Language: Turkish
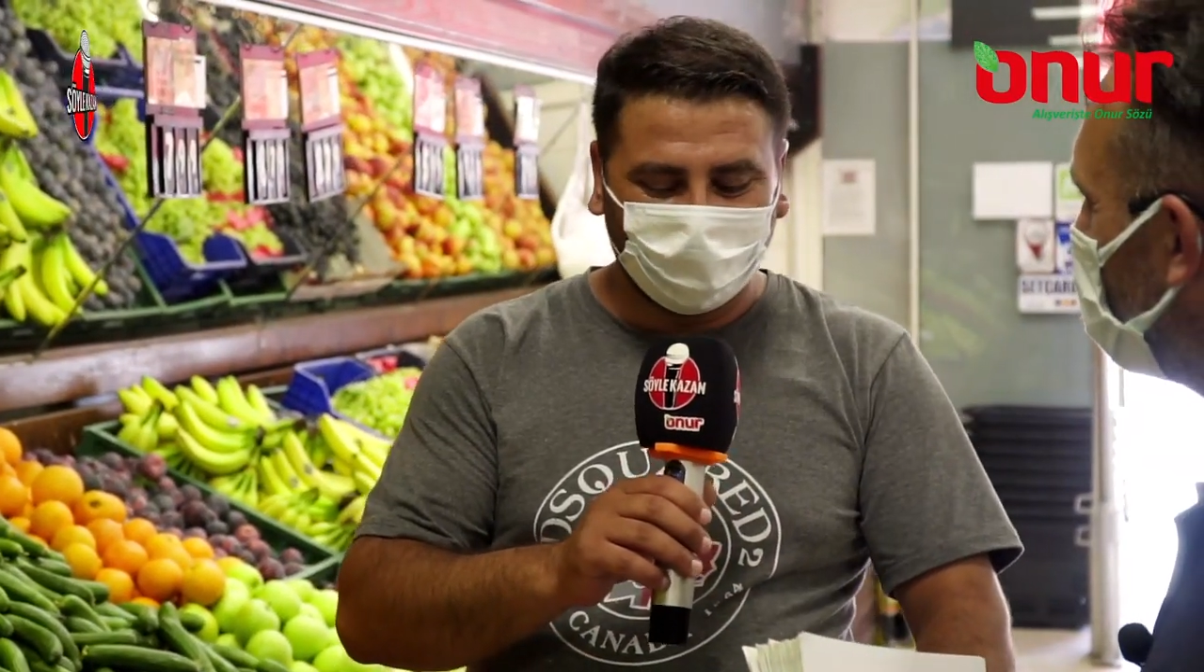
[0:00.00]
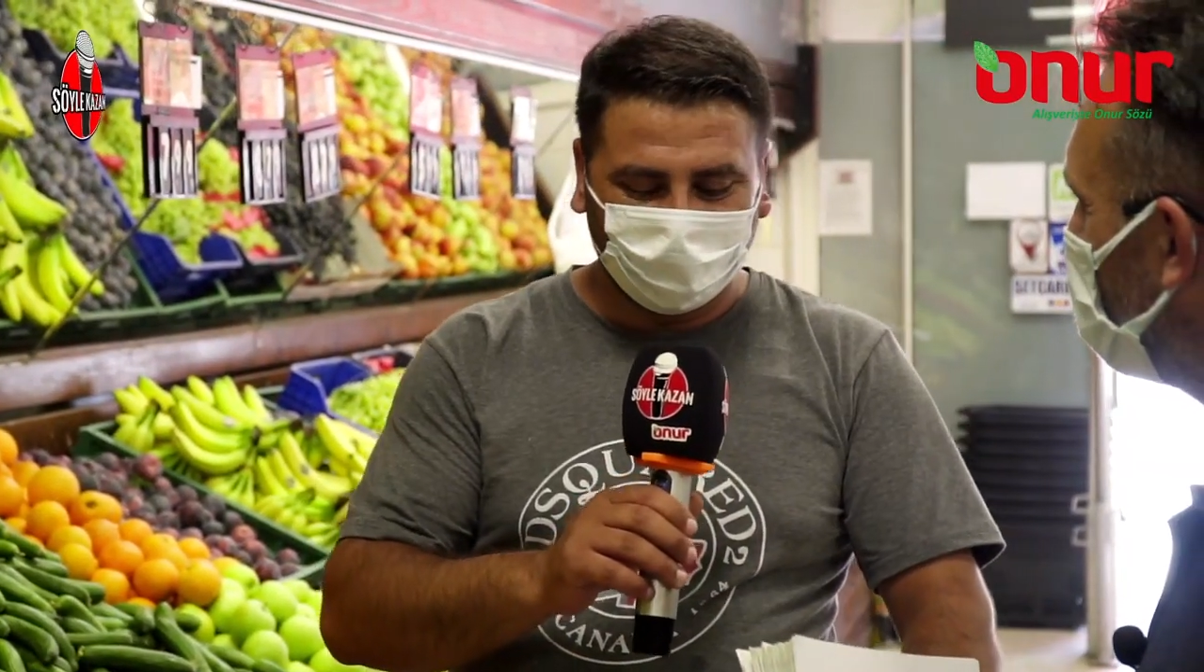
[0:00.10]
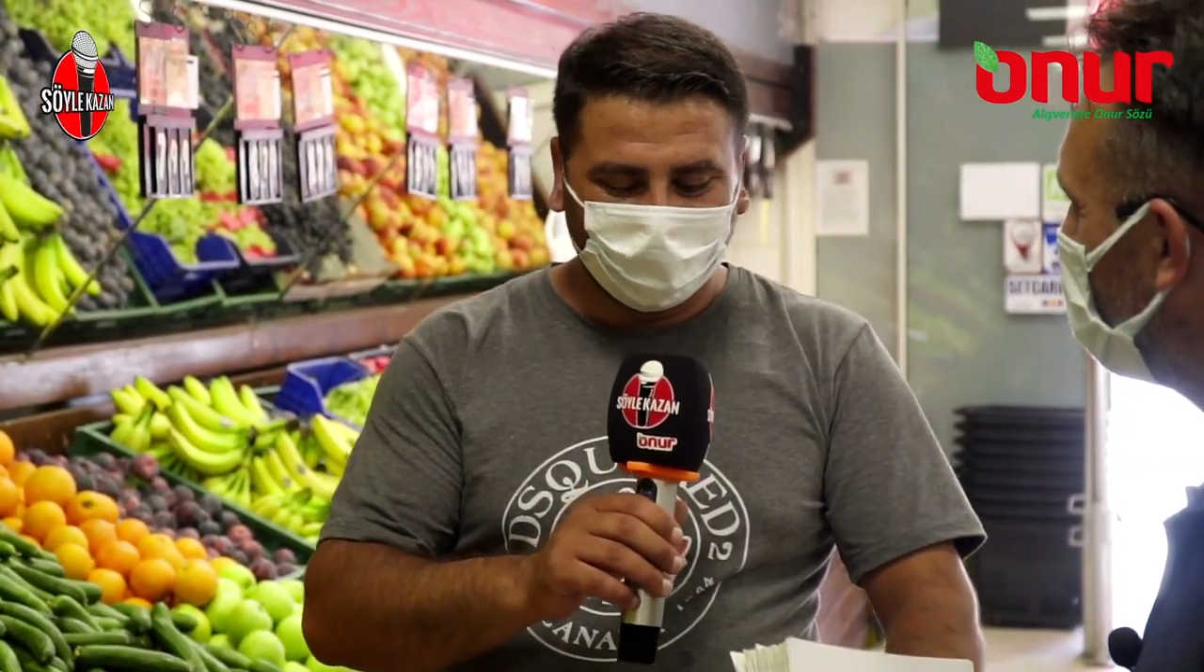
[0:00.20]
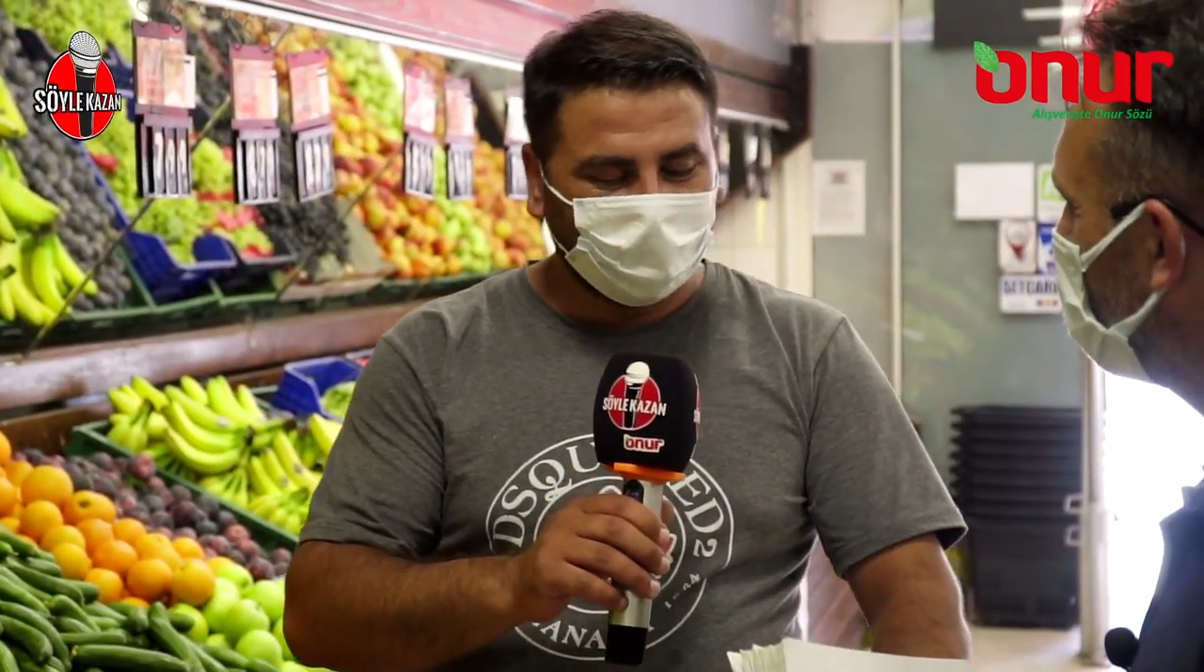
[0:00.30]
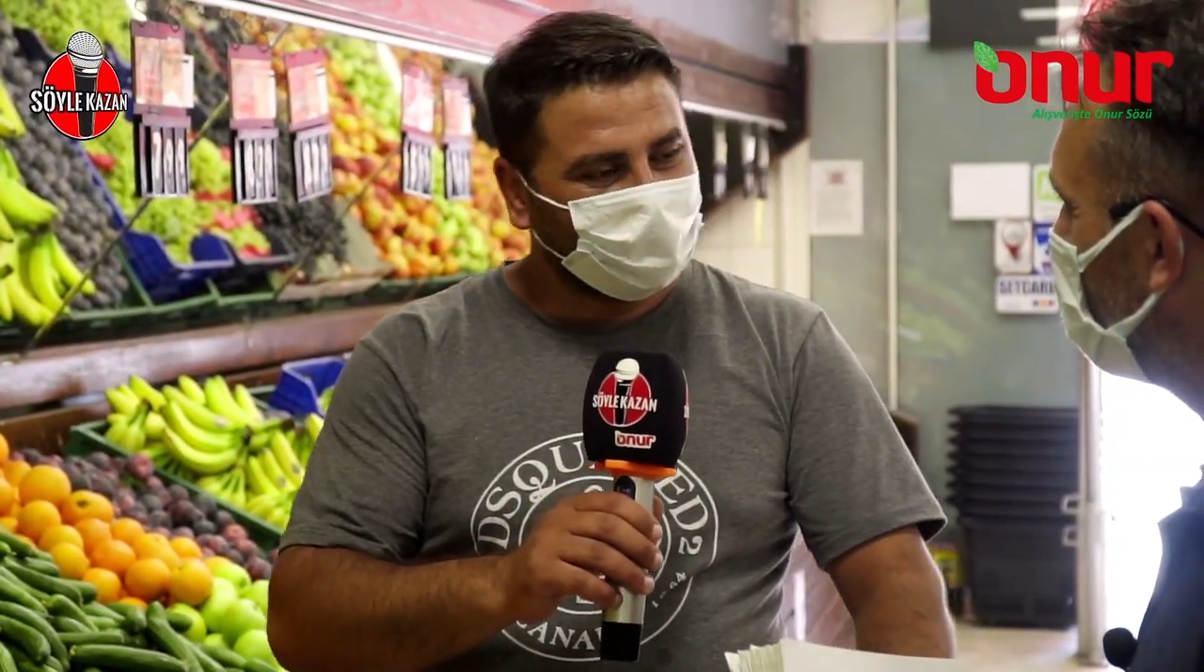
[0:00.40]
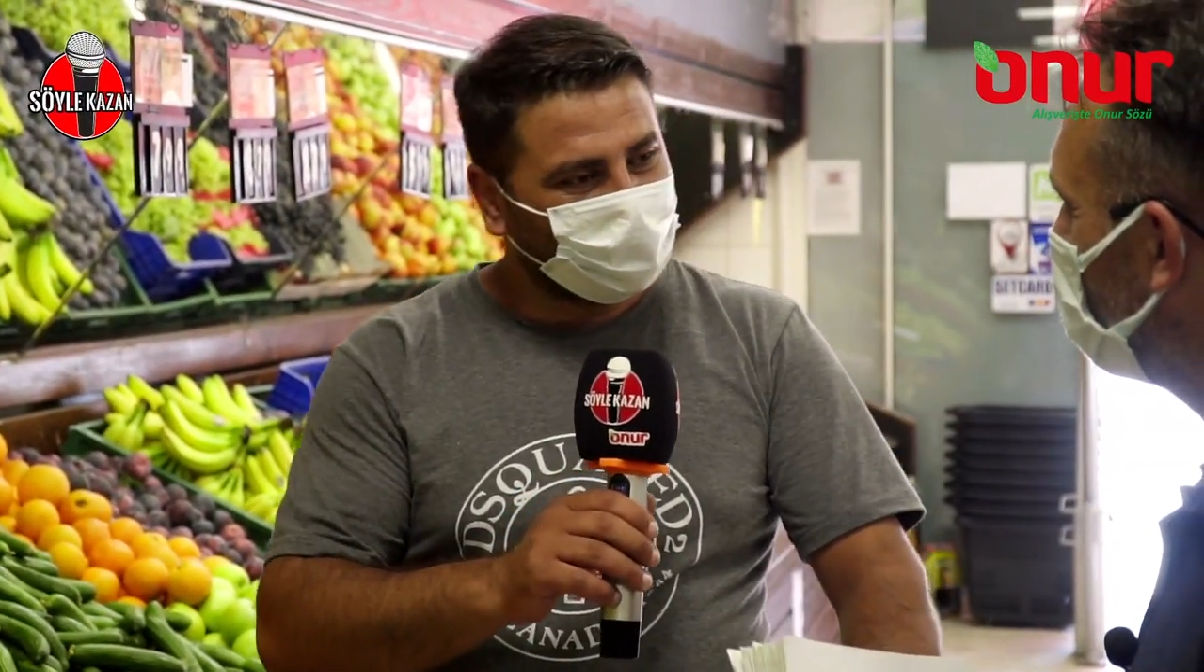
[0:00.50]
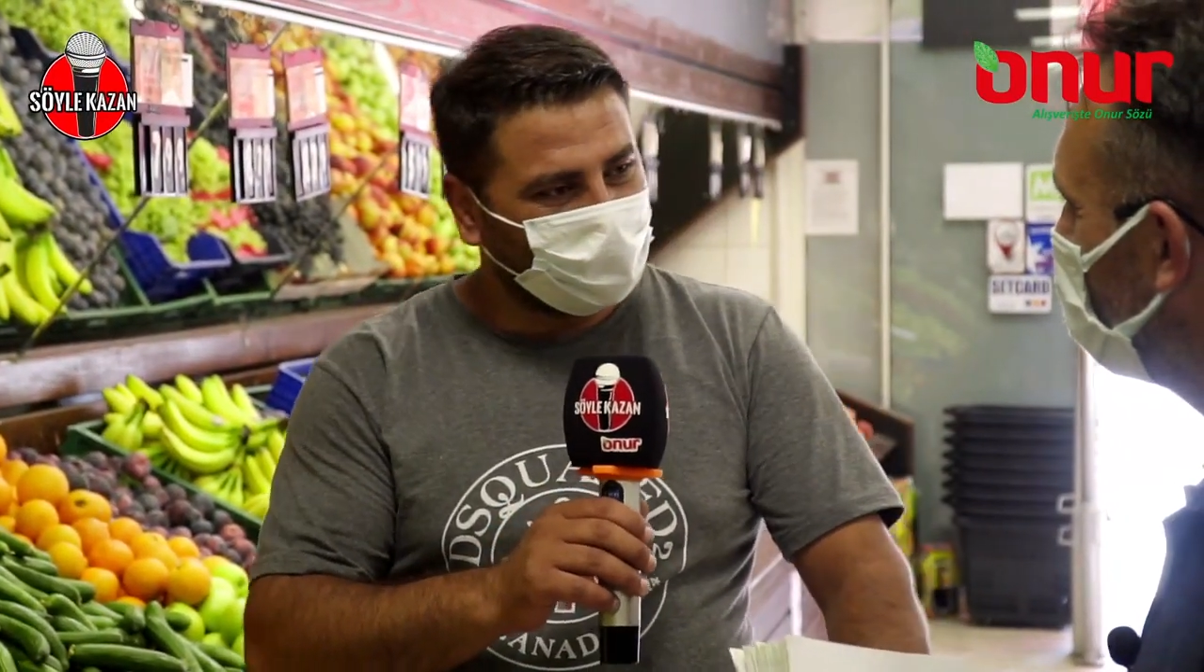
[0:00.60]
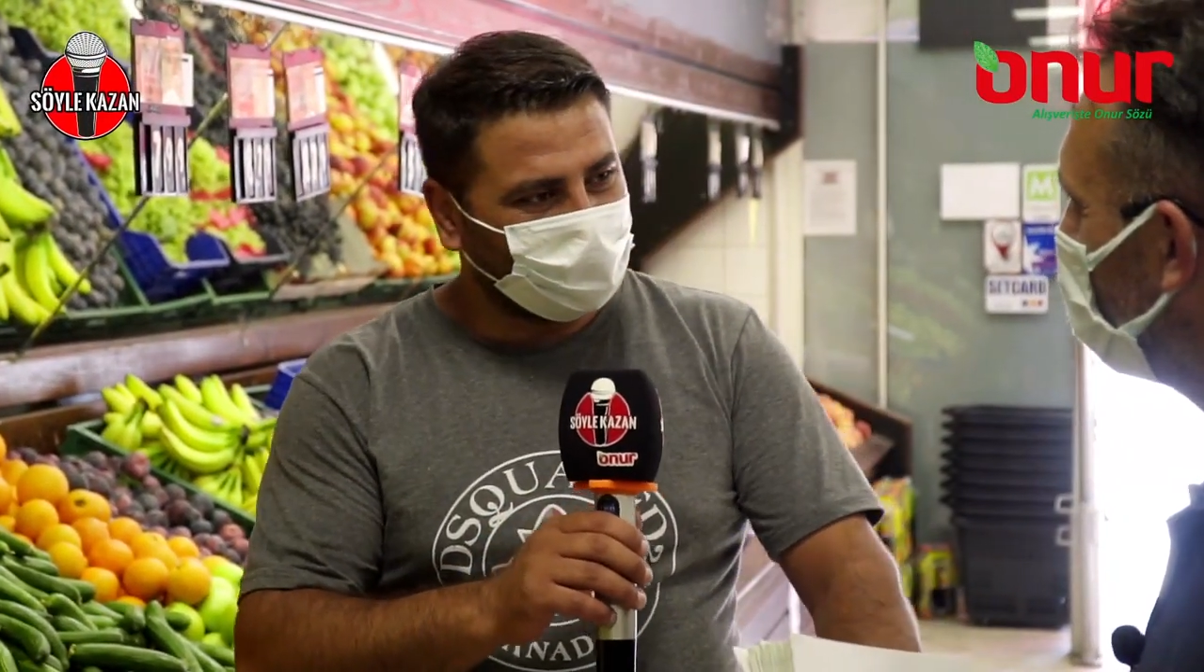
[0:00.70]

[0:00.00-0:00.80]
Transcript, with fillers: mı? Soy